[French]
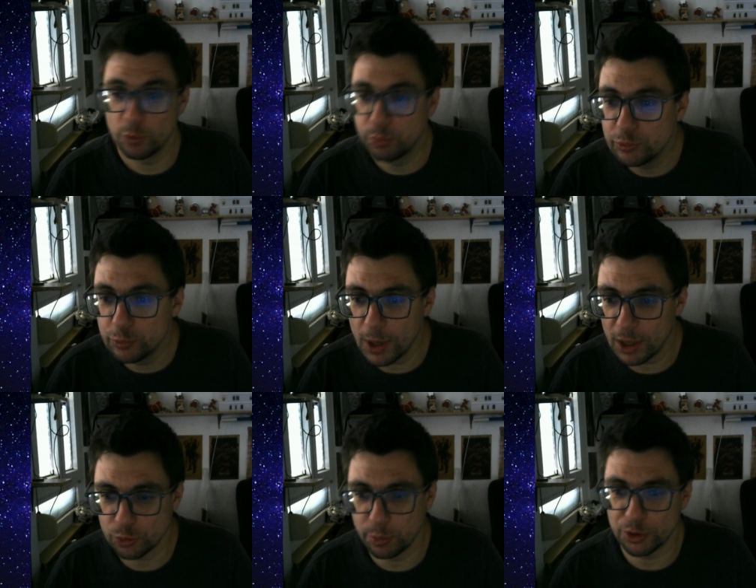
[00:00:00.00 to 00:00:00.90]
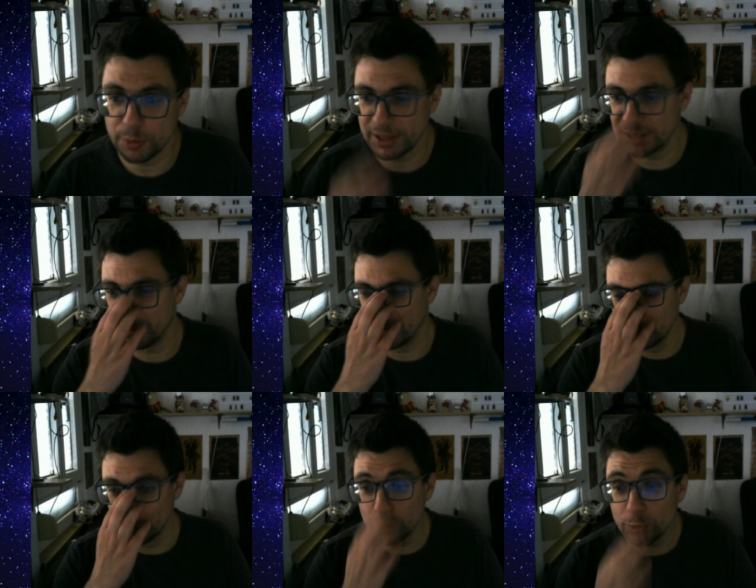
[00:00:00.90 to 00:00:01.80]
pouvoir, je pense pas que c'est pas un
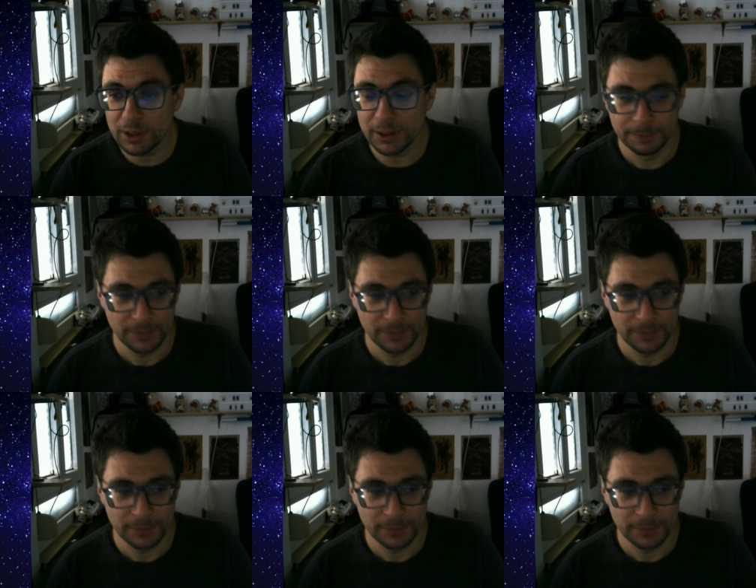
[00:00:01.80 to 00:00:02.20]
gourou, hein,